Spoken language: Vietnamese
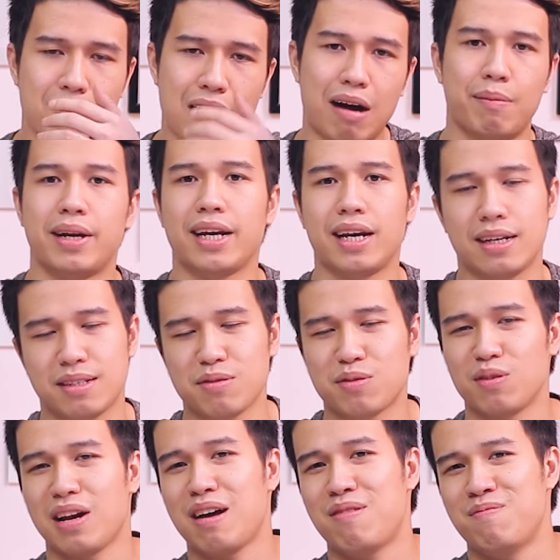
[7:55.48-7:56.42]
bảng màn hình này
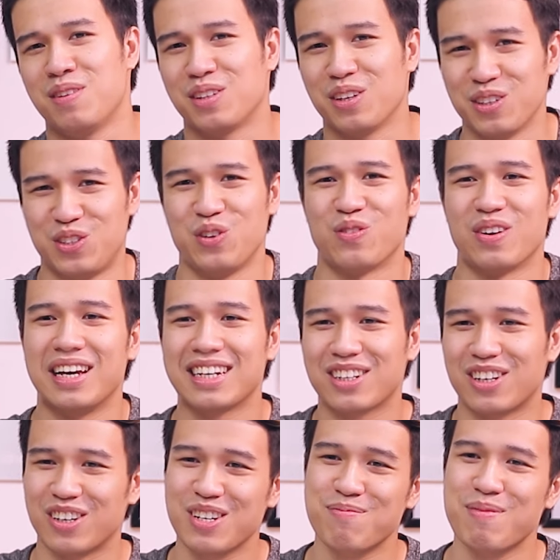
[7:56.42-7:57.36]
165 mà tôi dùng lên
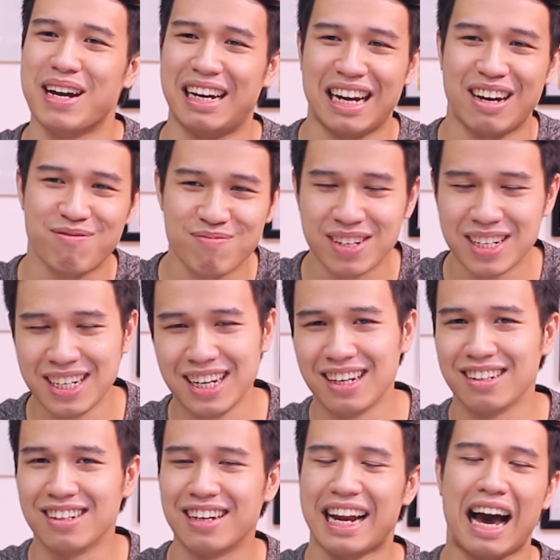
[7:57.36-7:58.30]
có được 75
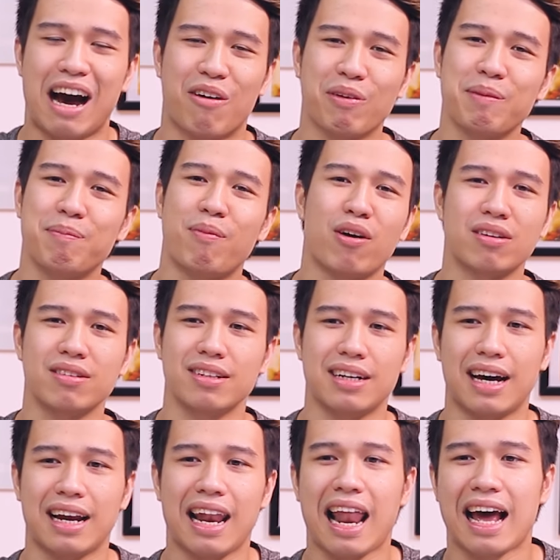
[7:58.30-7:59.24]
lừa đảo report
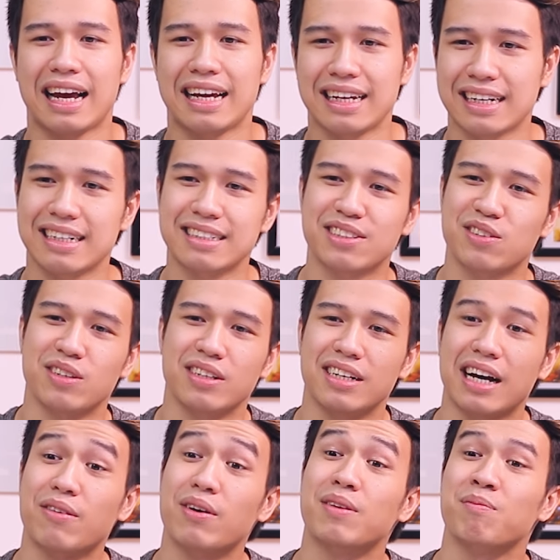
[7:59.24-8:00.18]
unlike xong
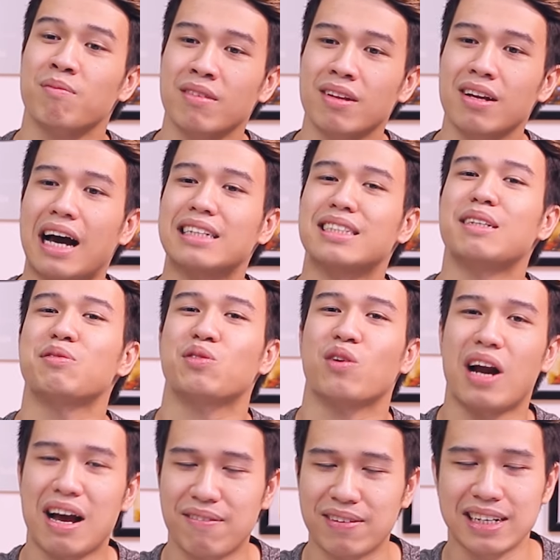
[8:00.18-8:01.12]
rồi à quên
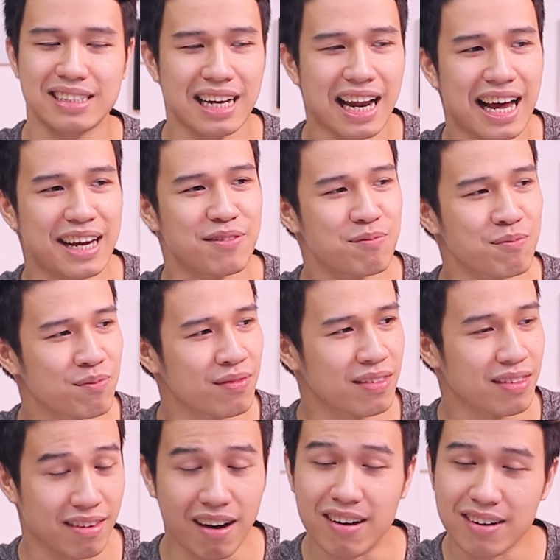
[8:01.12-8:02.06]
unsubscribe và dislike
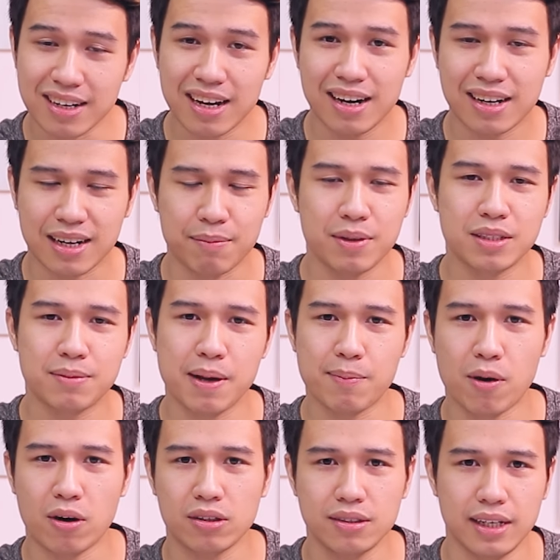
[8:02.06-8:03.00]
nhớ nhá là cắm
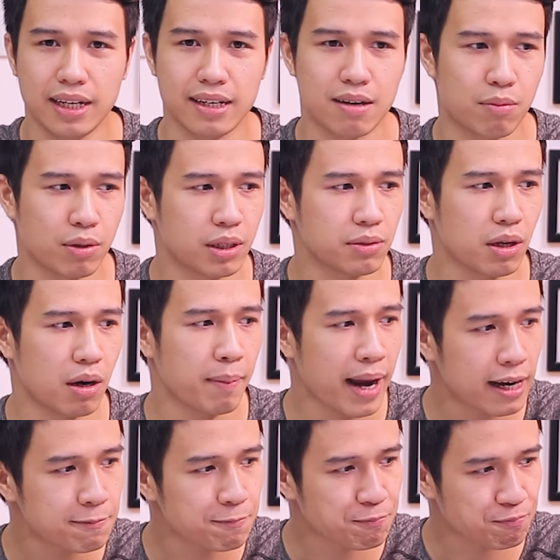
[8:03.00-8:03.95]
DisplayPort để được 165
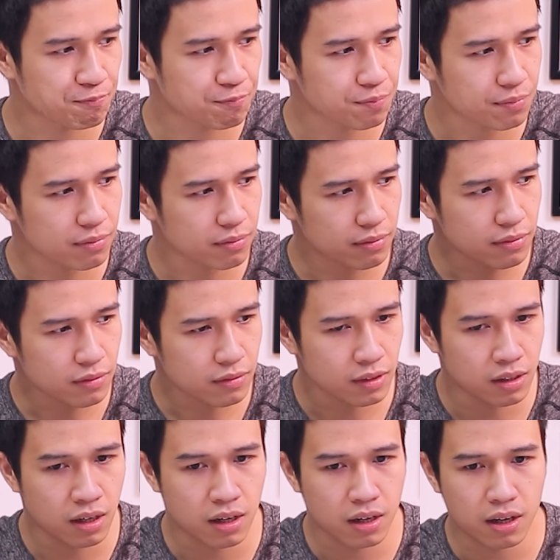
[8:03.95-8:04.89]
Hz
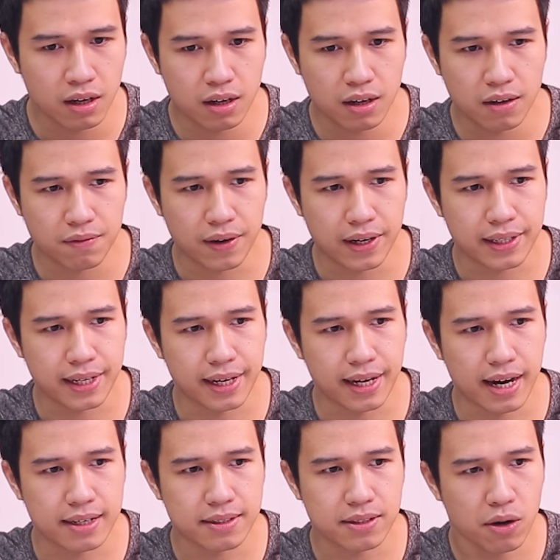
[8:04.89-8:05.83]
vậy thì
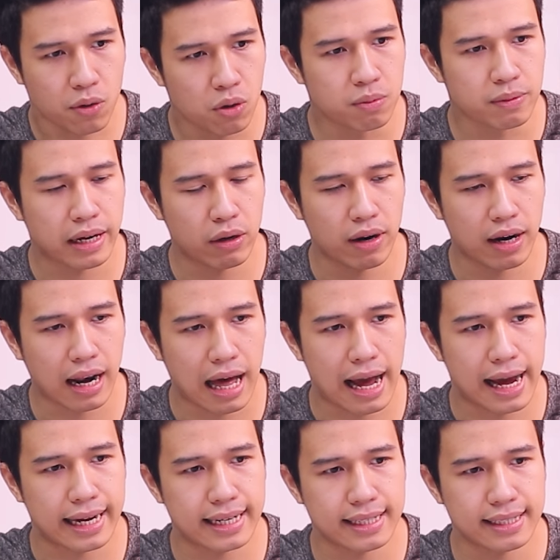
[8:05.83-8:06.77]
à, sau cùng kết luận
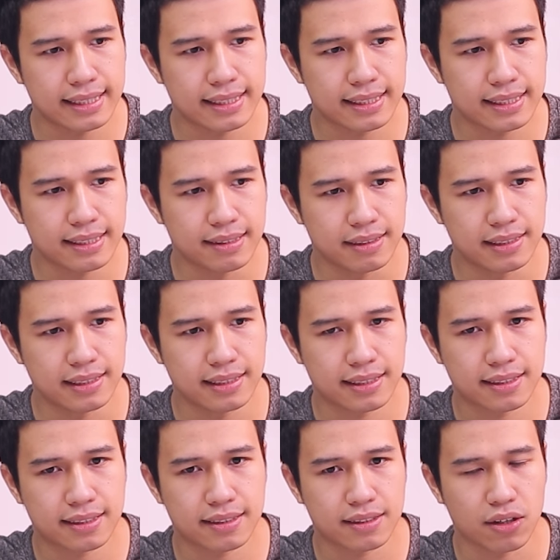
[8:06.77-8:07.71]
lại
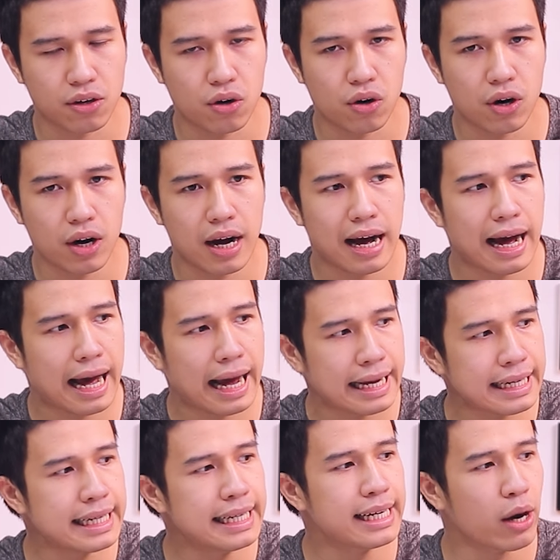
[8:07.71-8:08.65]
có
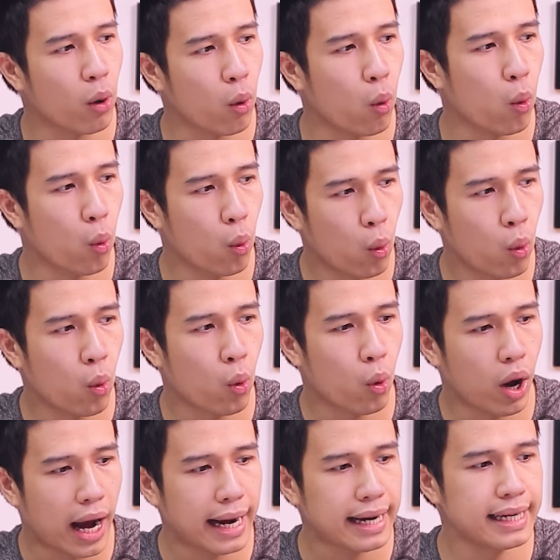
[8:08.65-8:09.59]
hai điều
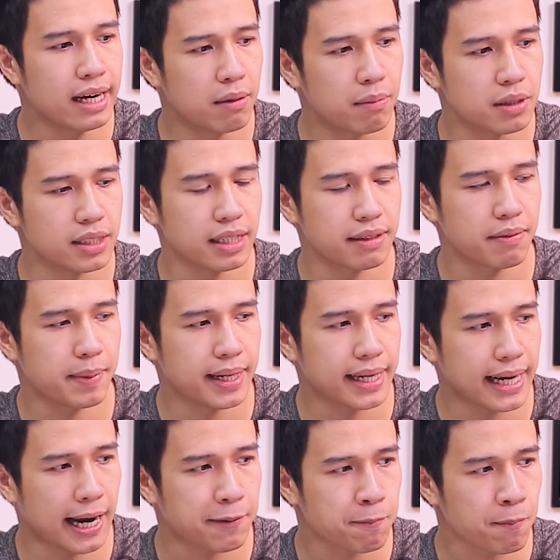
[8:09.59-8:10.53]
hai điều mình thích về màn
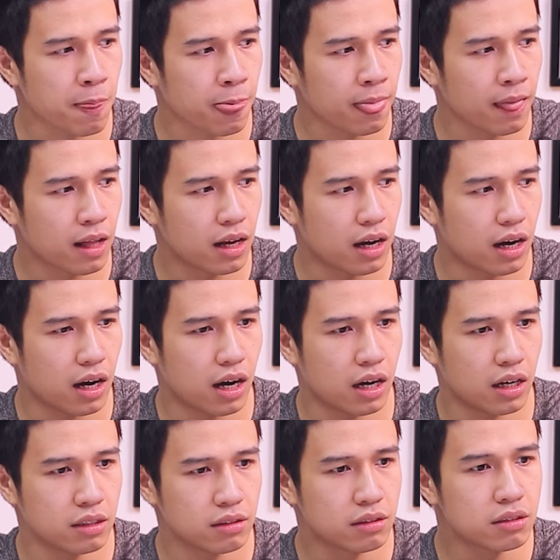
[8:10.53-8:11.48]
hình này
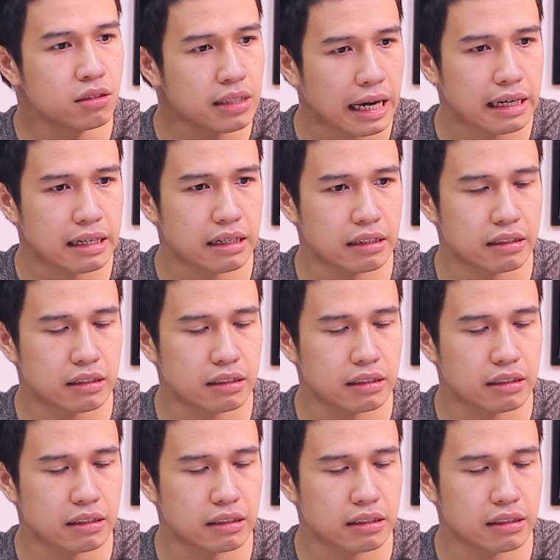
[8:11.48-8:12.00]
à, thứ nhất